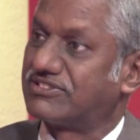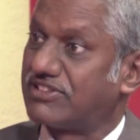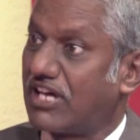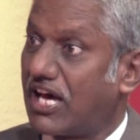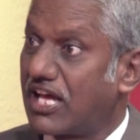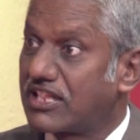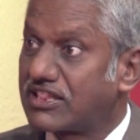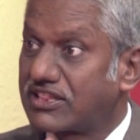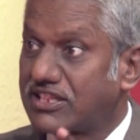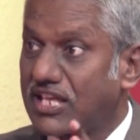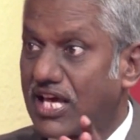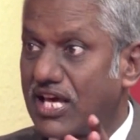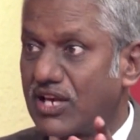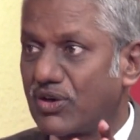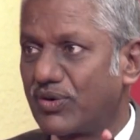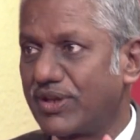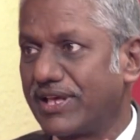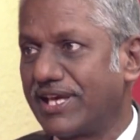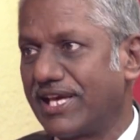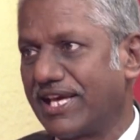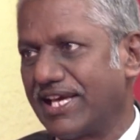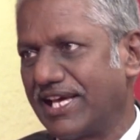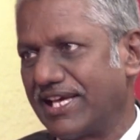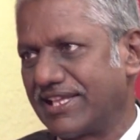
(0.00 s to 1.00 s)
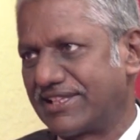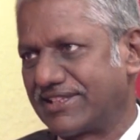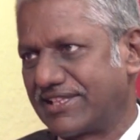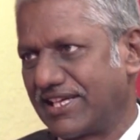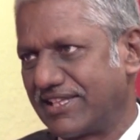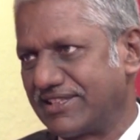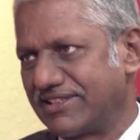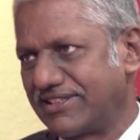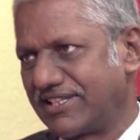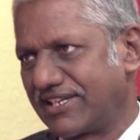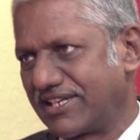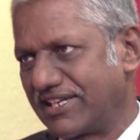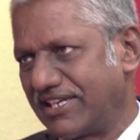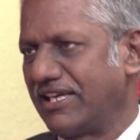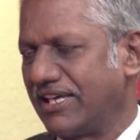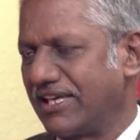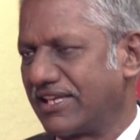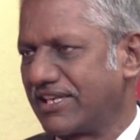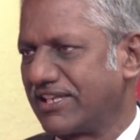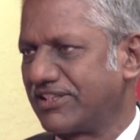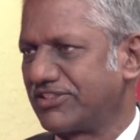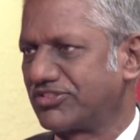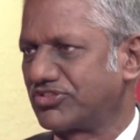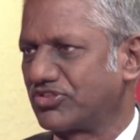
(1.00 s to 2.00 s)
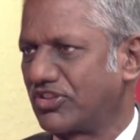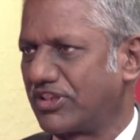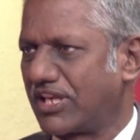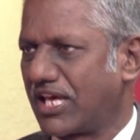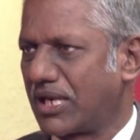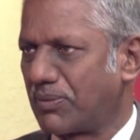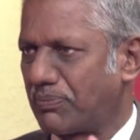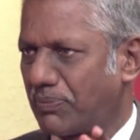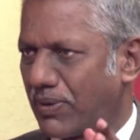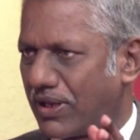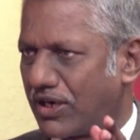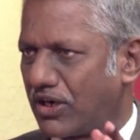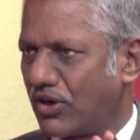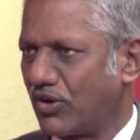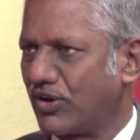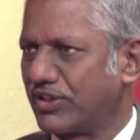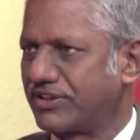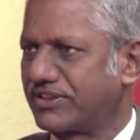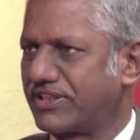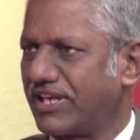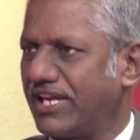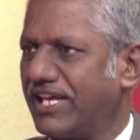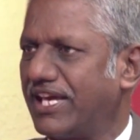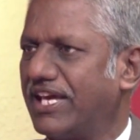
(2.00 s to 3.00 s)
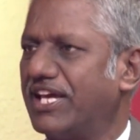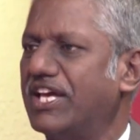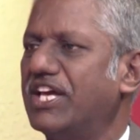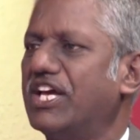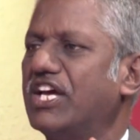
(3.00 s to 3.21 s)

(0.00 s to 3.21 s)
சாத்தானுடைய தந்திரங்கள் ஏனென்று சொன்னால் பரலோகத்திலே